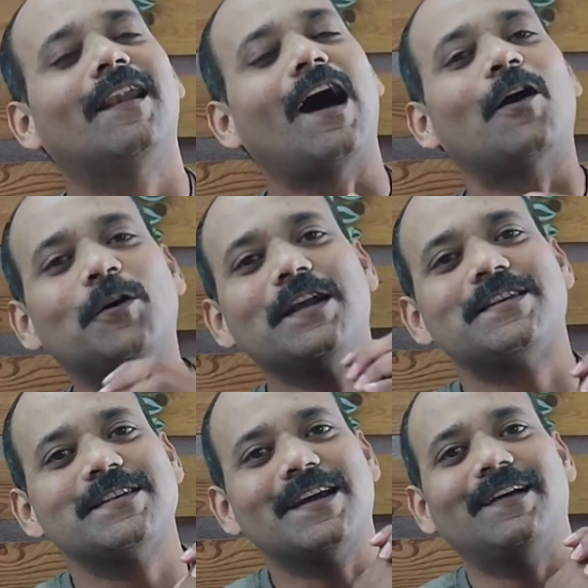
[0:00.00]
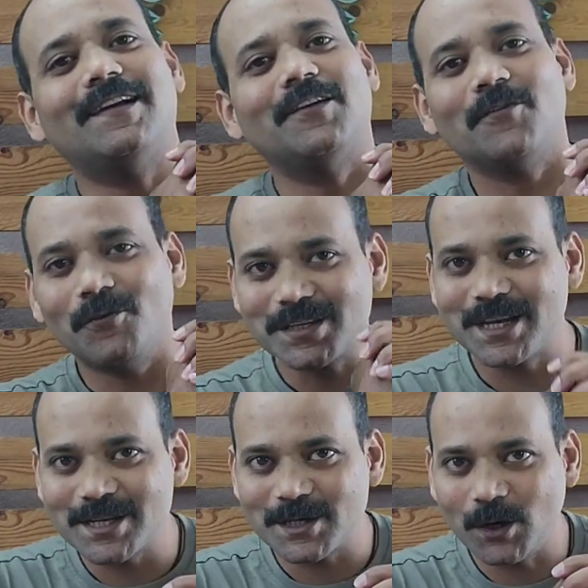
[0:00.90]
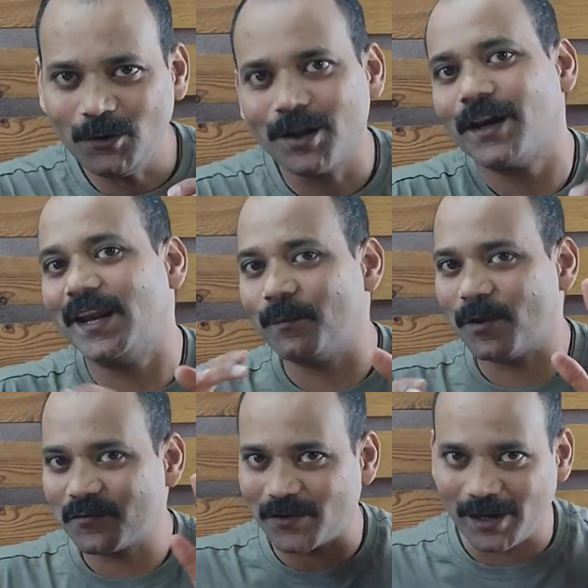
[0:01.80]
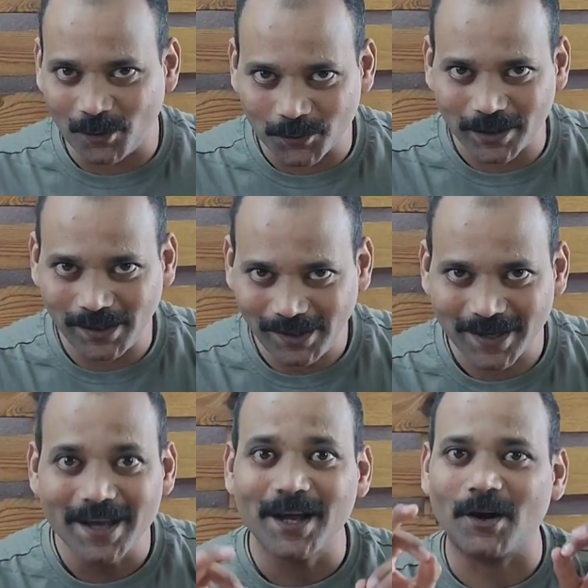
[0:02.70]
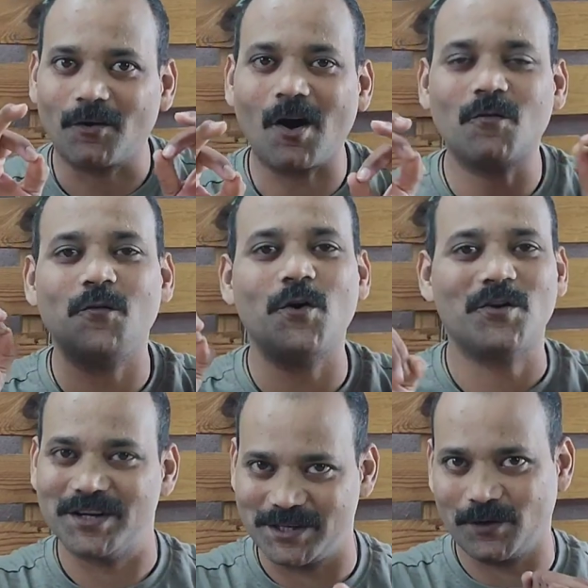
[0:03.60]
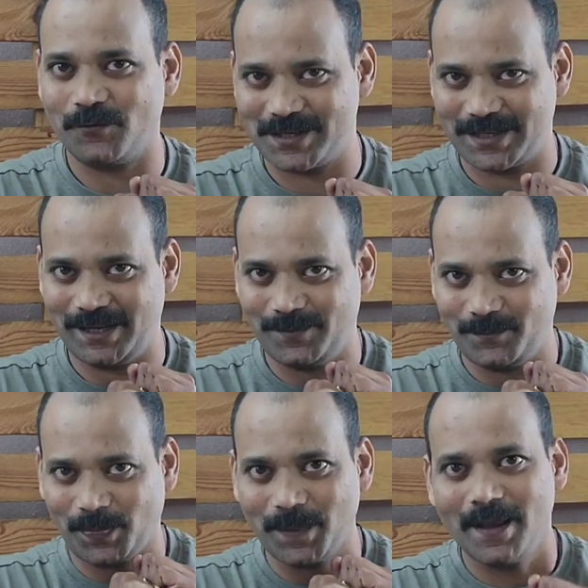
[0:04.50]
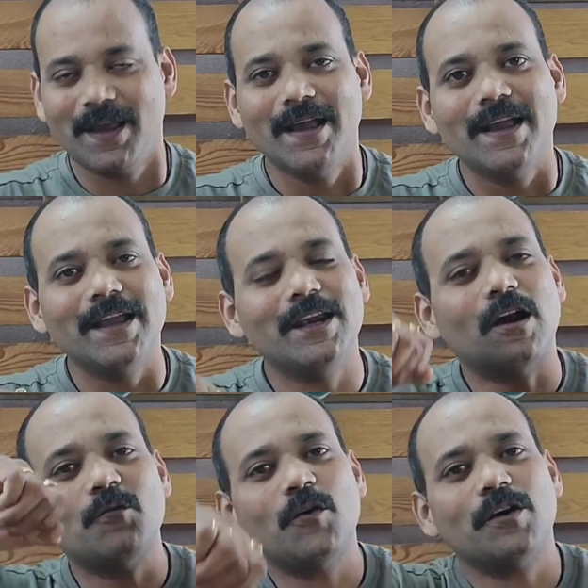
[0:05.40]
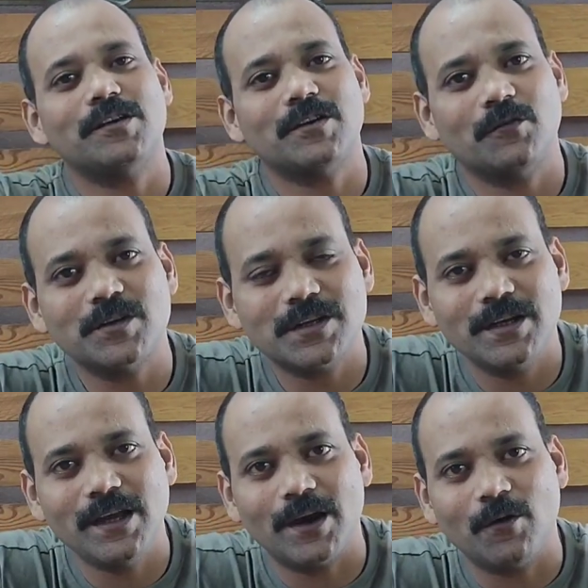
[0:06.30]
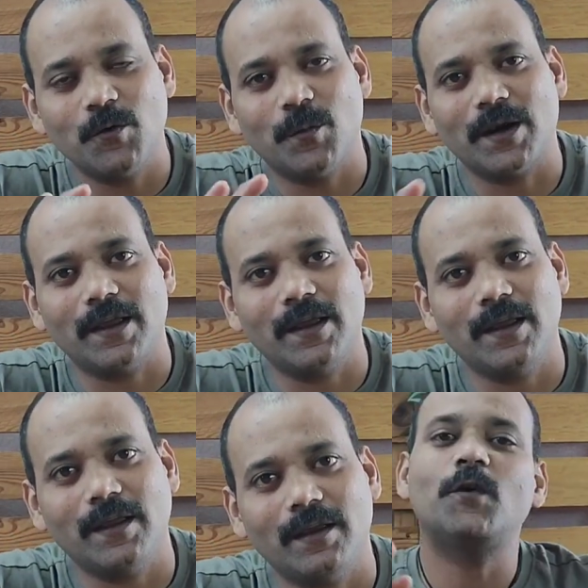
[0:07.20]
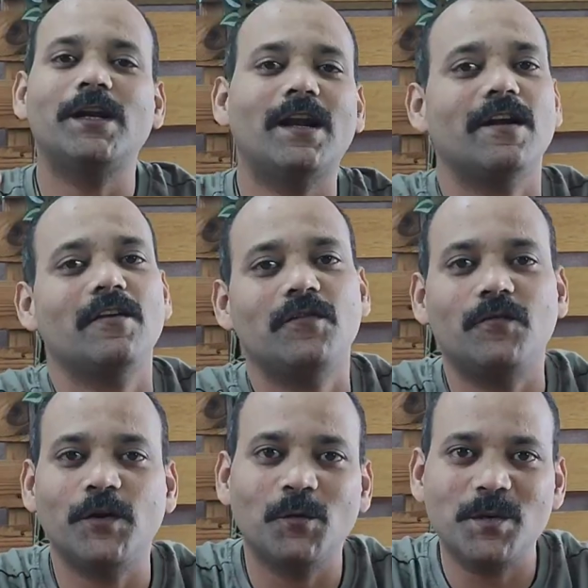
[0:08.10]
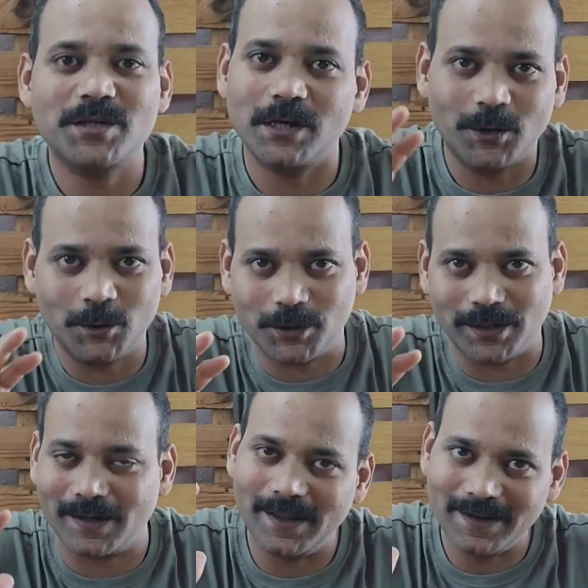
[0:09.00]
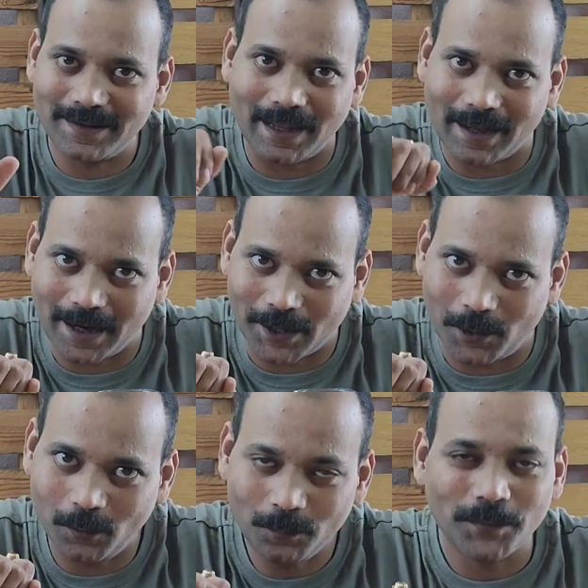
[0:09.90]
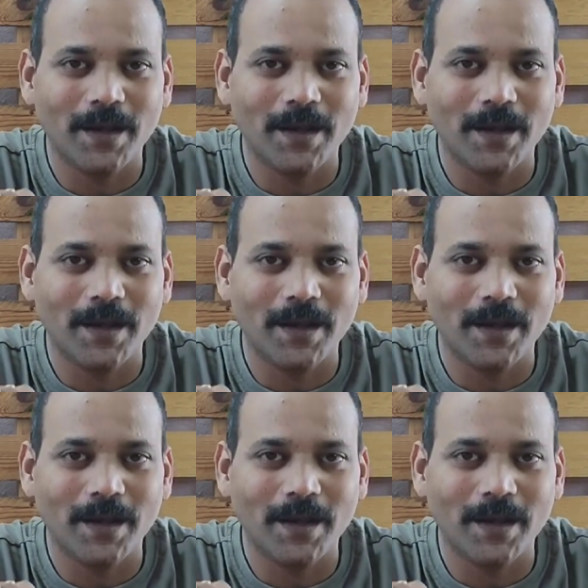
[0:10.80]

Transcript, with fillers: నాకు నచ్చిన విస్కీస్లో నెంబర్ ఫైవ్లో ఉంది రాక్ఫోర్డ్ రిజర్వ్ విస్కీ ఈ రాక్ఫోర్డ్ రిజర్వ్ విస్కీ అరౌండ్ మనకి ఫోర్టీన్ హండ్రెడ్ అండ్ ఫిఫ్టీ రూపీస్లో దొరుకుతుందండి తెలంగాణలో